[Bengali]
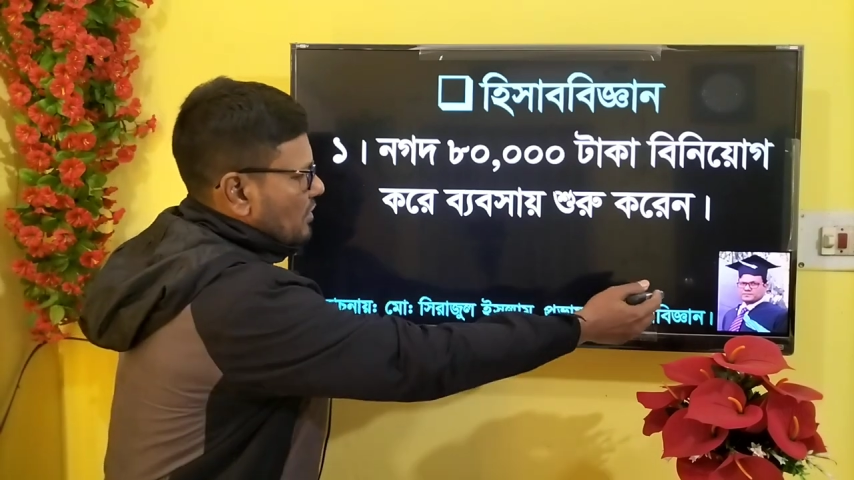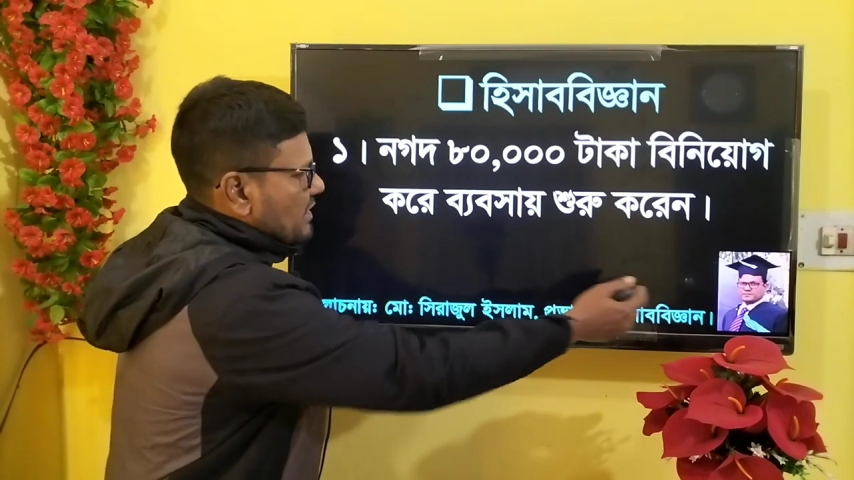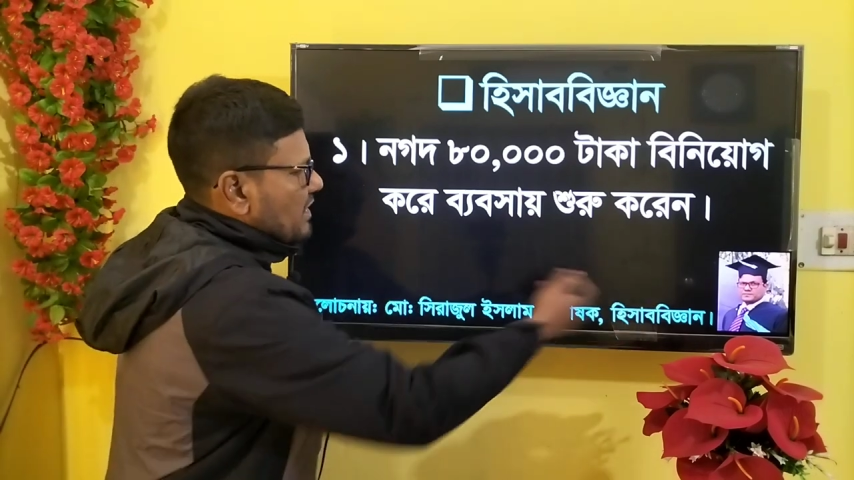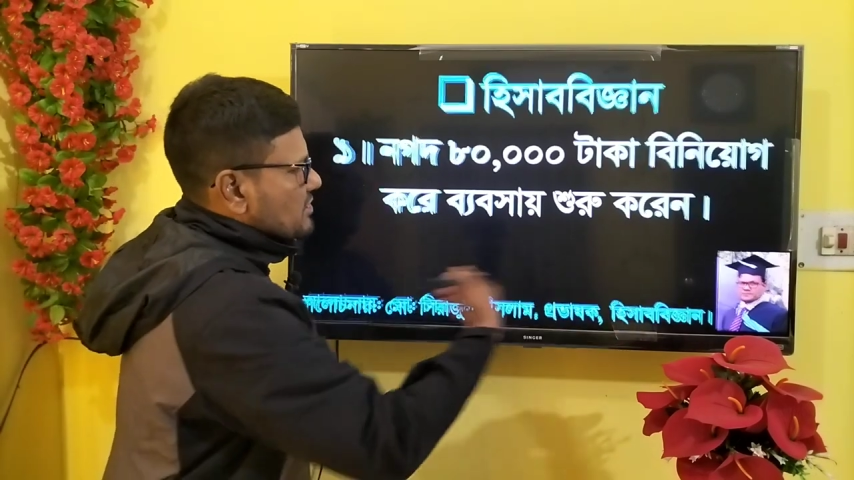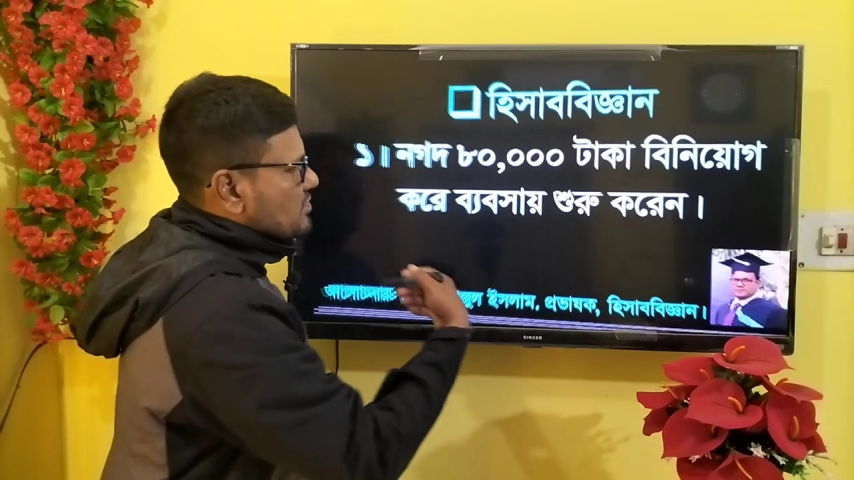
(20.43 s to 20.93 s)

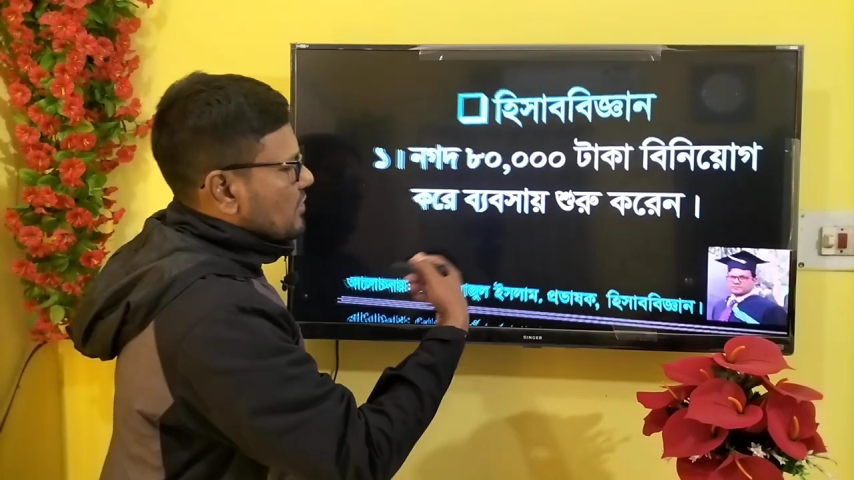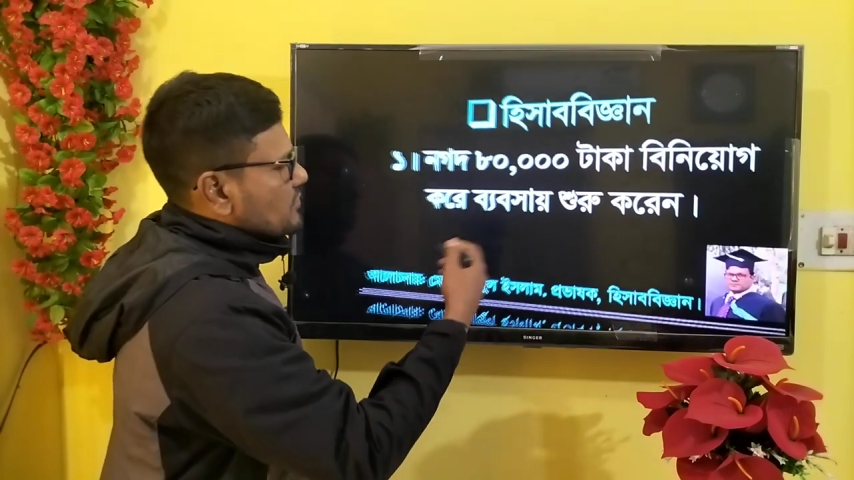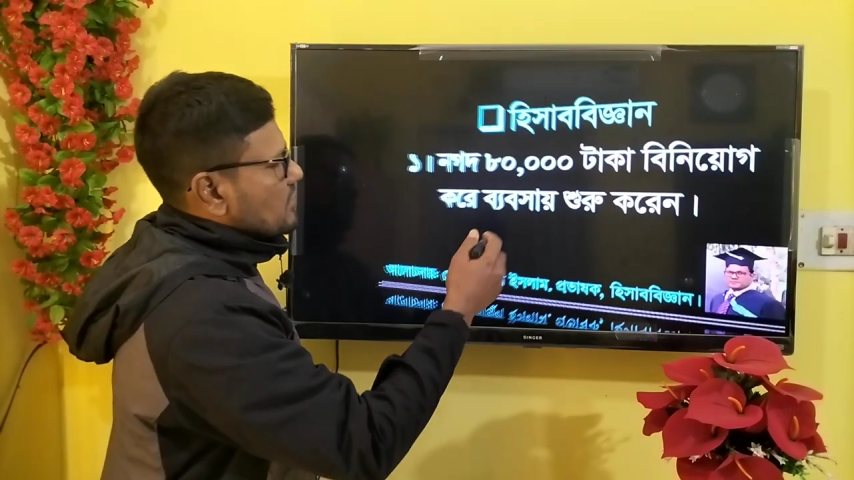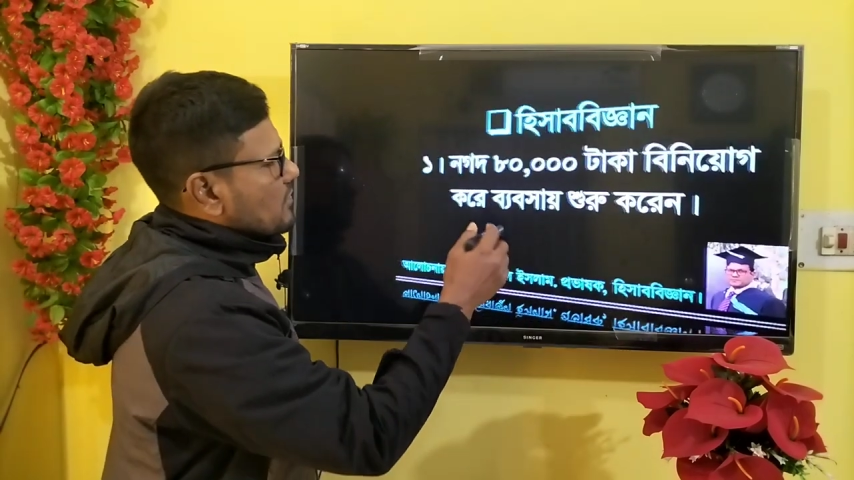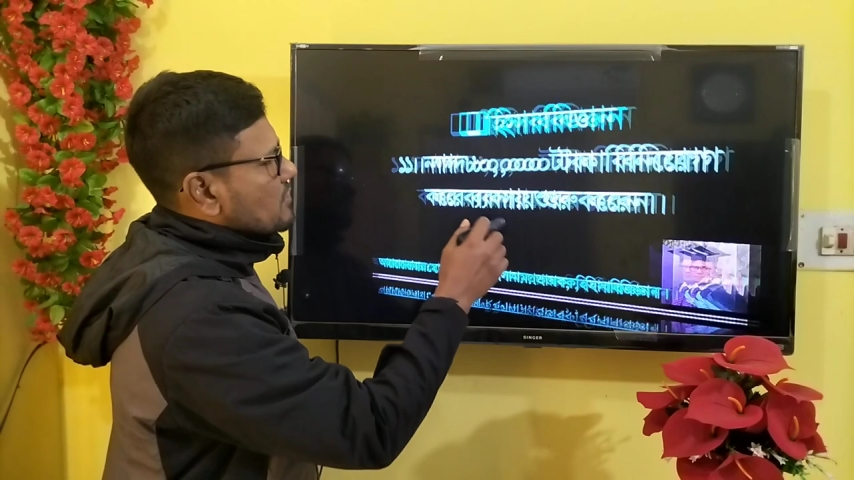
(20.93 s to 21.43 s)
অনেক
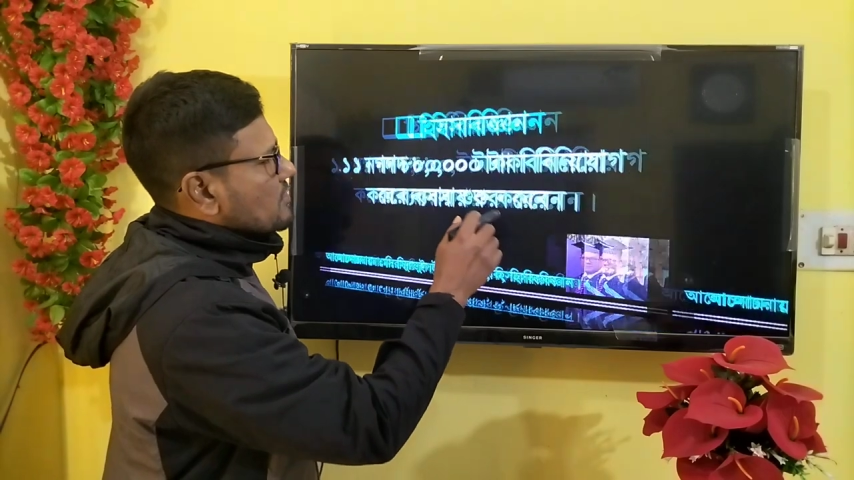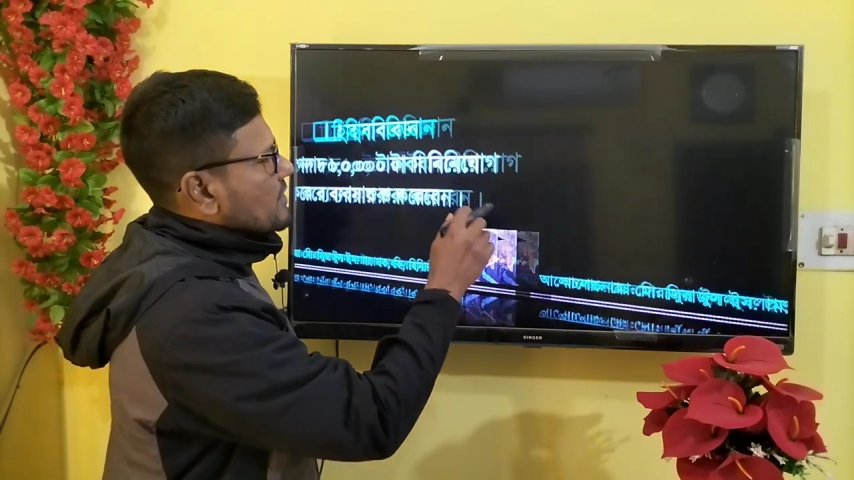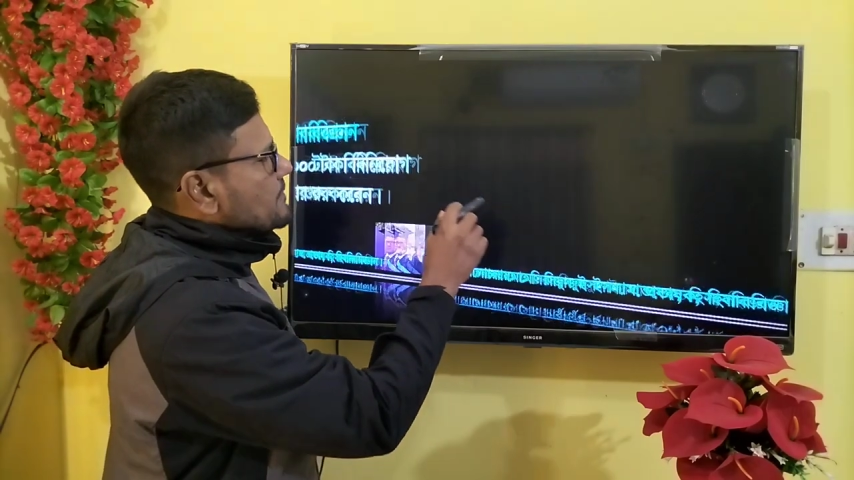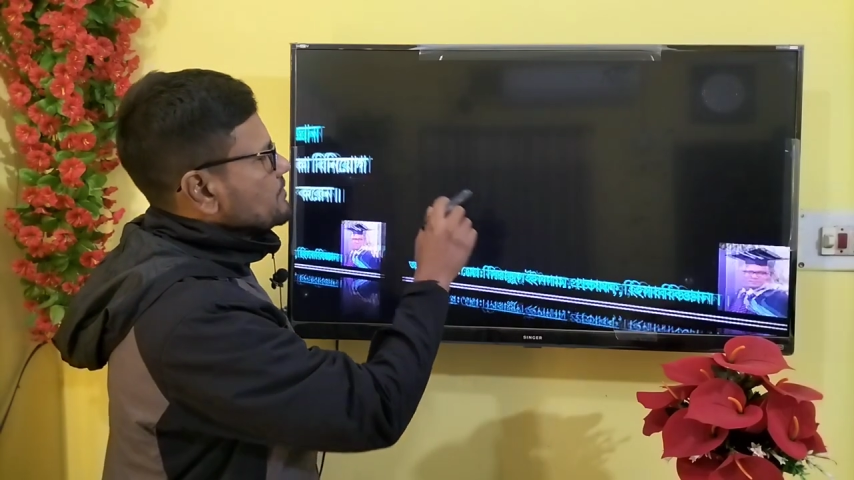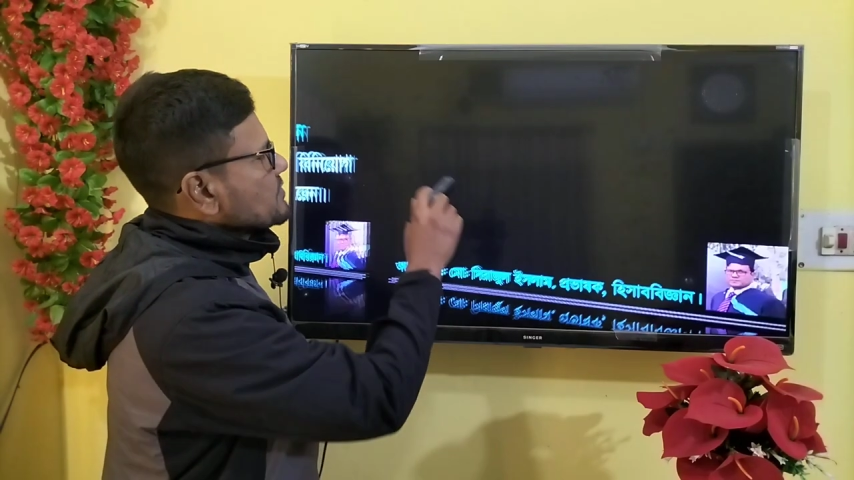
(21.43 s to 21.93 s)
সহজ লক্ষ্য
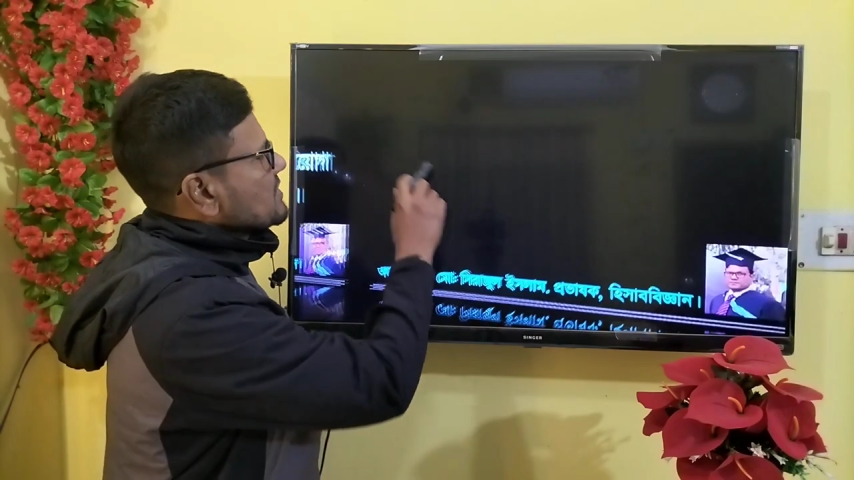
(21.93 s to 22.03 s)
করি